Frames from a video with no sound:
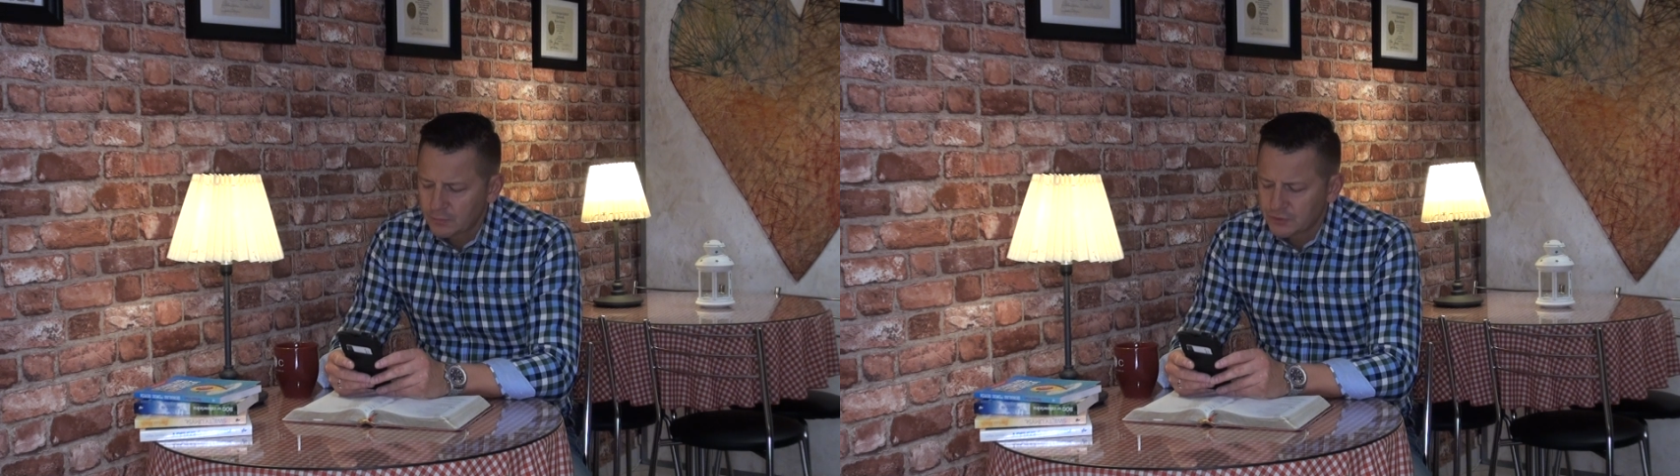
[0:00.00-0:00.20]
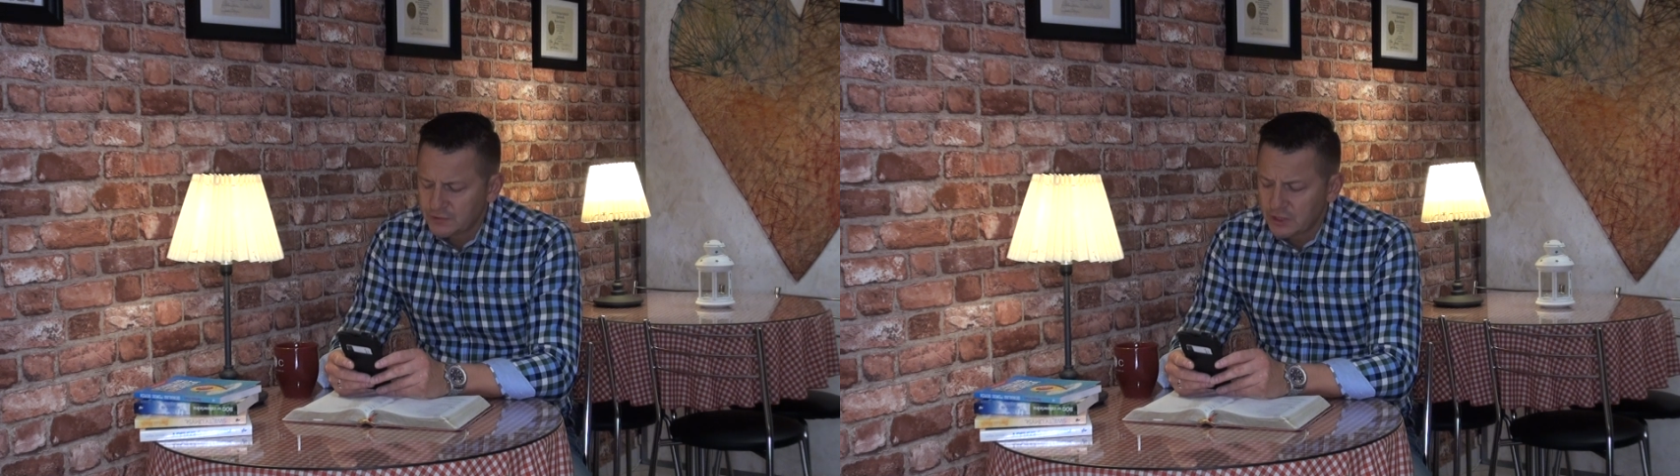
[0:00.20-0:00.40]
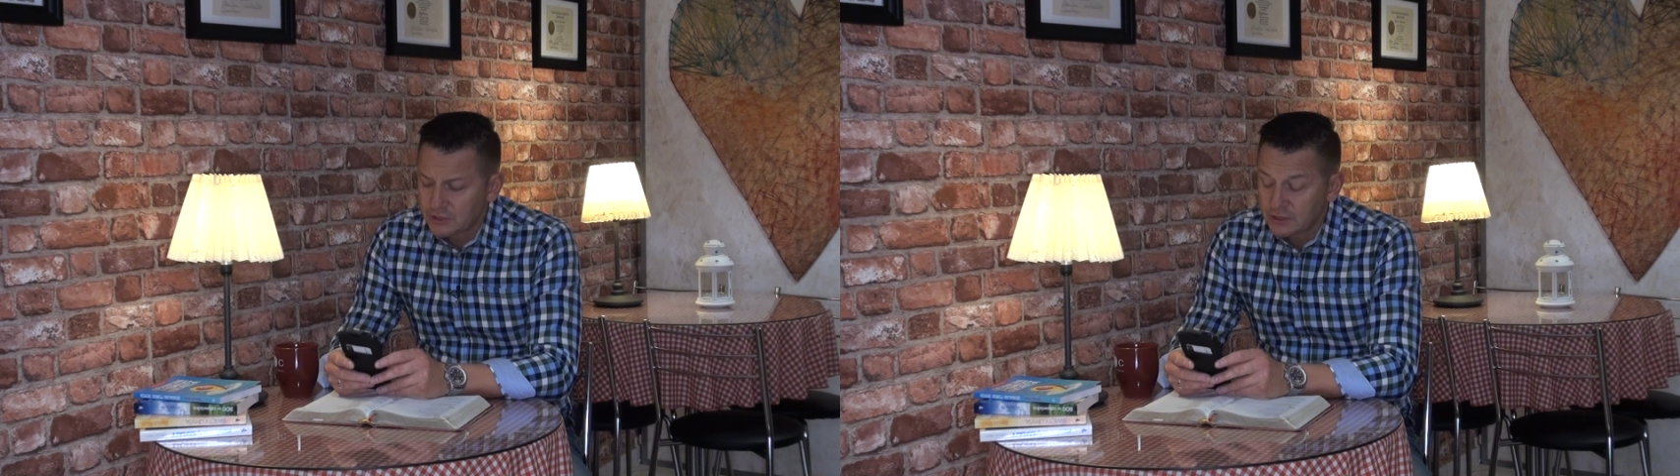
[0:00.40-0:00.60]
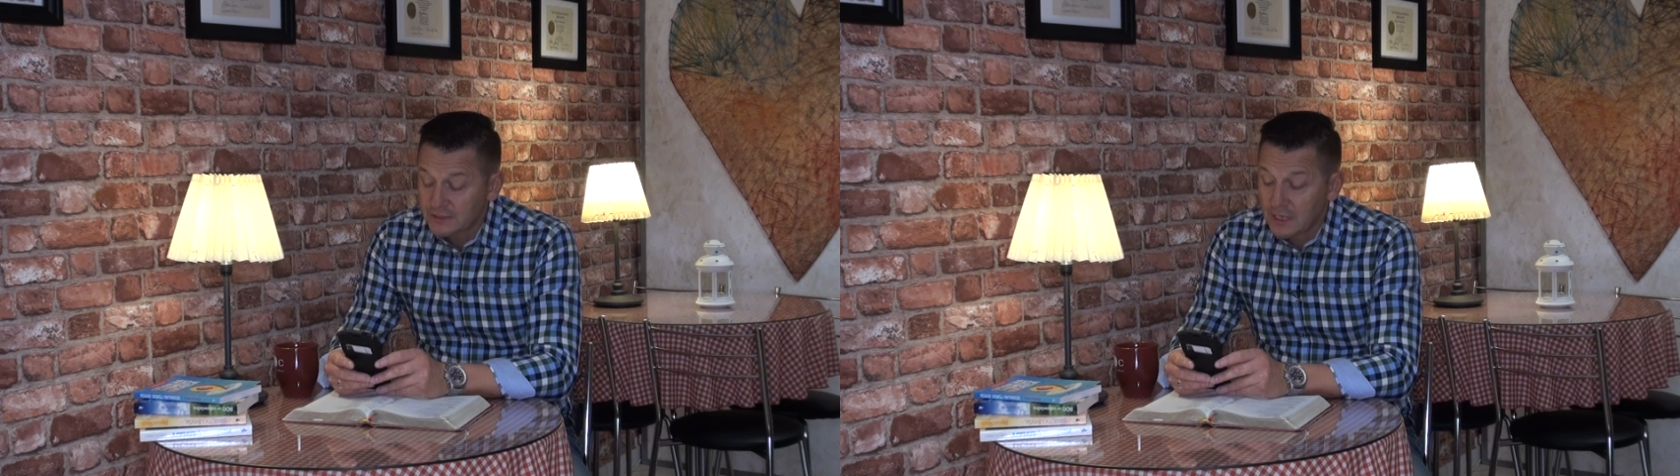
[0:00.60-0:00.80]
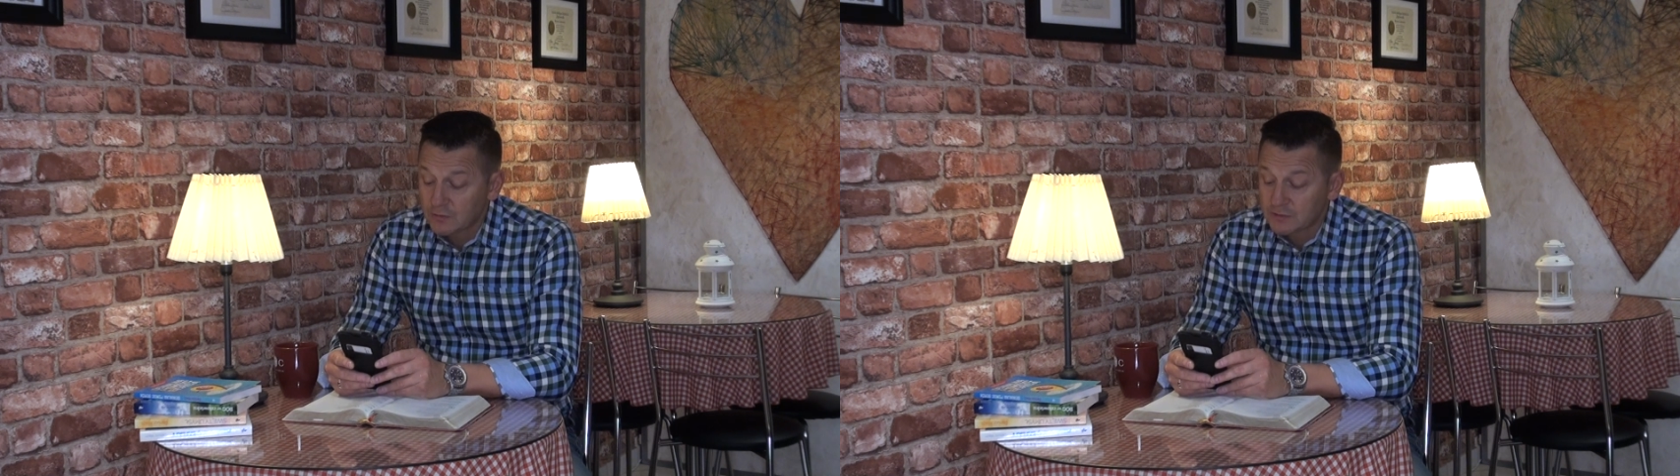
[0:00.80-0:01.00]
Przywdziejcie
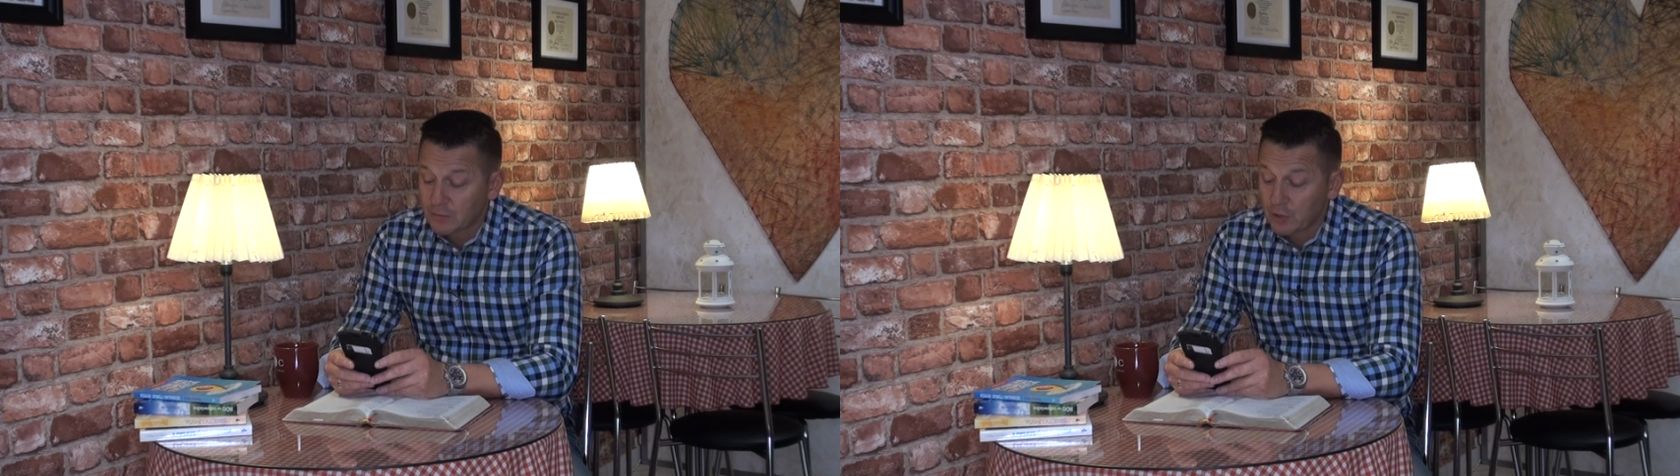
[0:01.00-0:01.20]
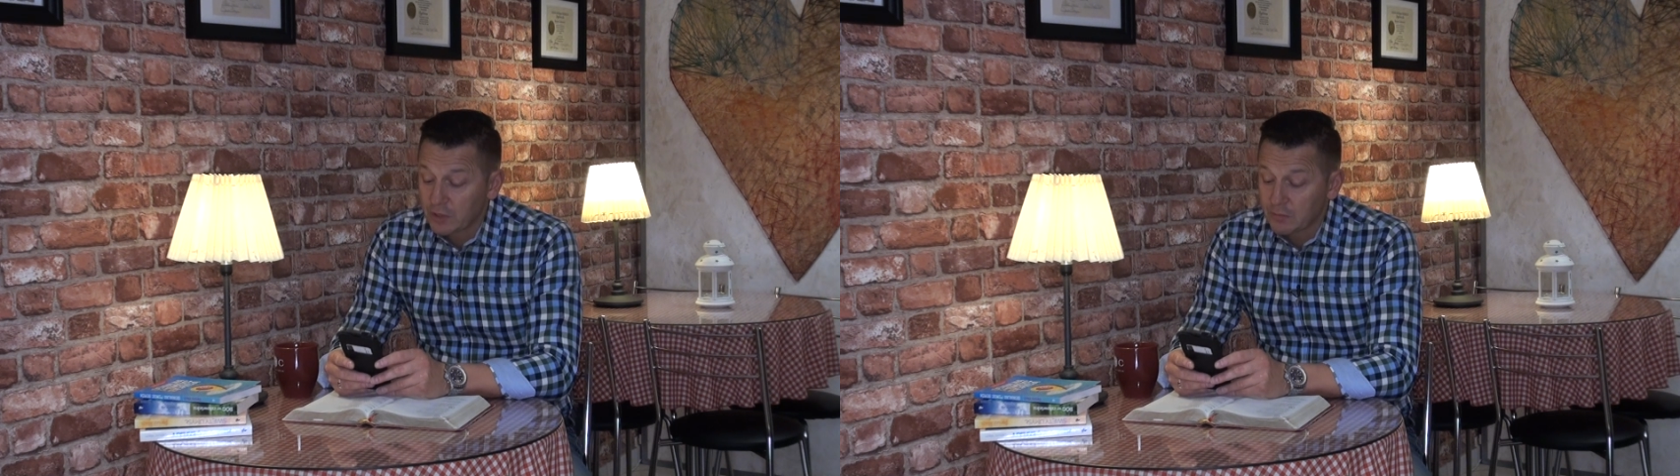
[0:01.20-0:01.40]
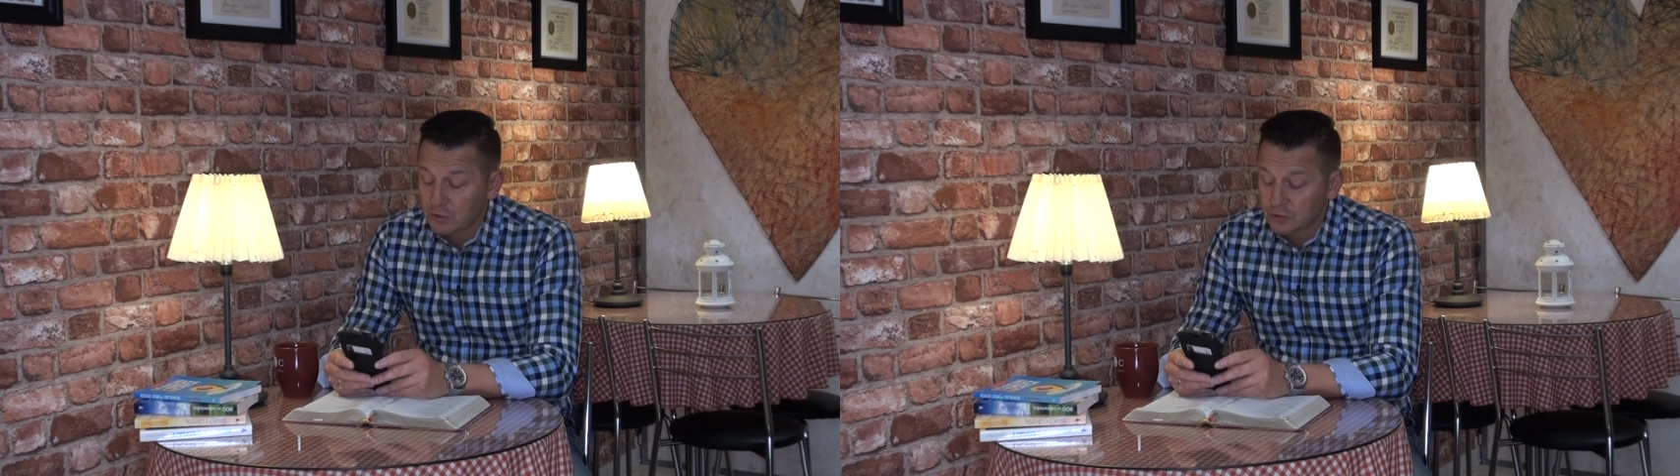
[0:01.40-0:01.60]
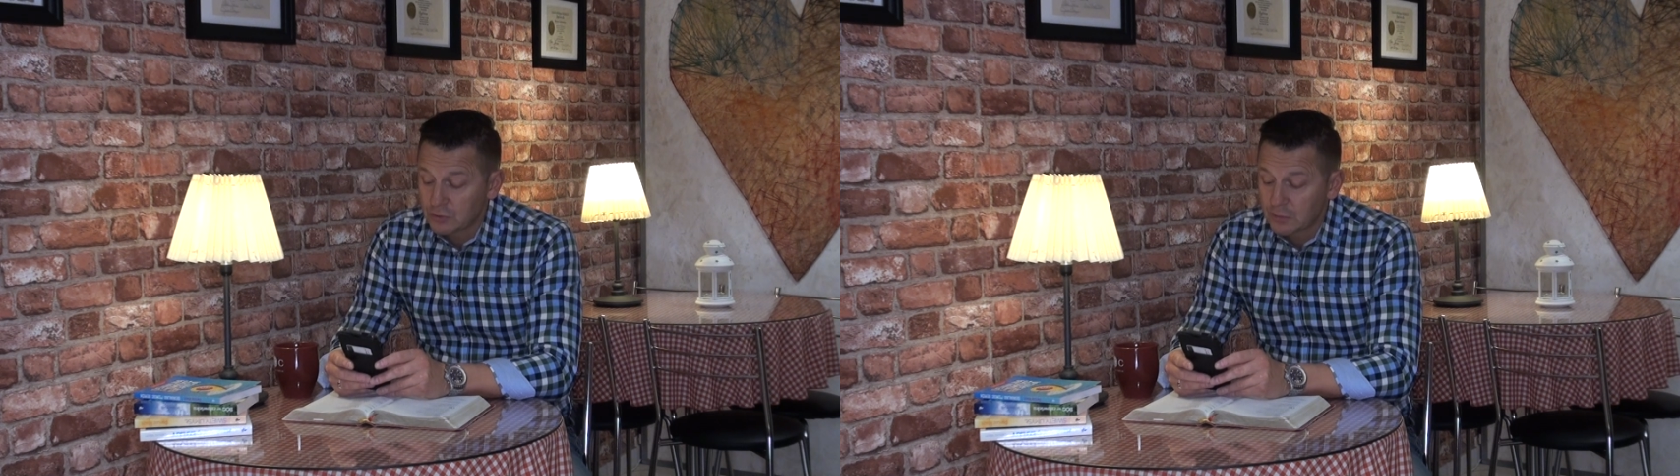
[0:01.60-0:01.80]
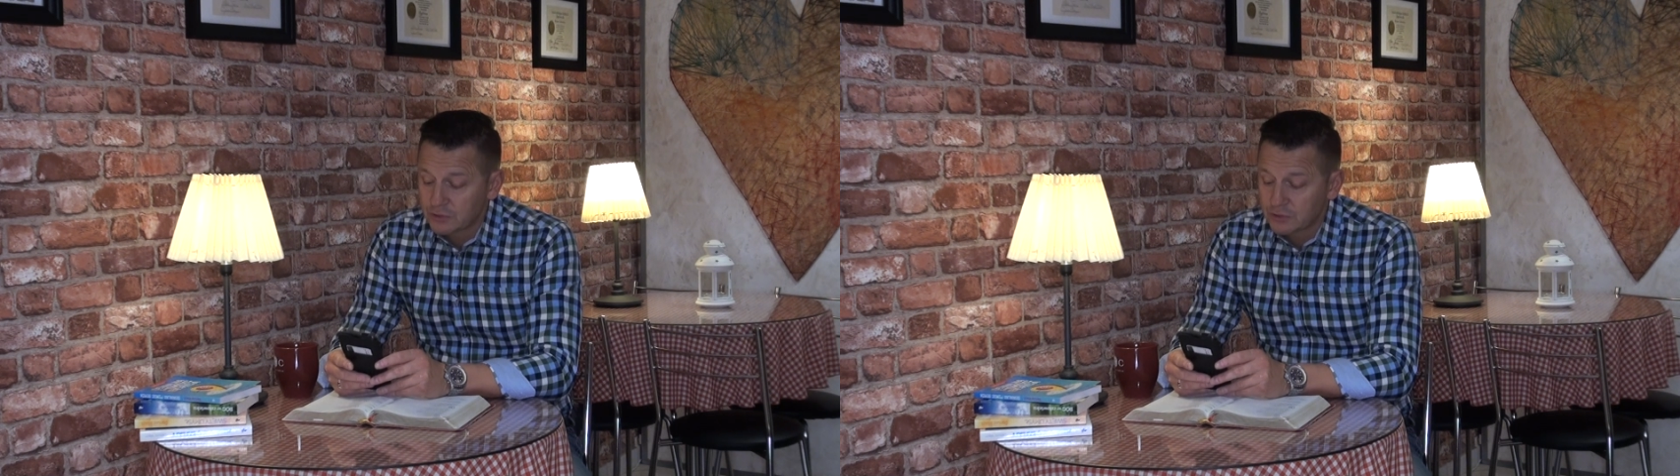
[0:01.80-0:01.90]
całą zbroję Bożą,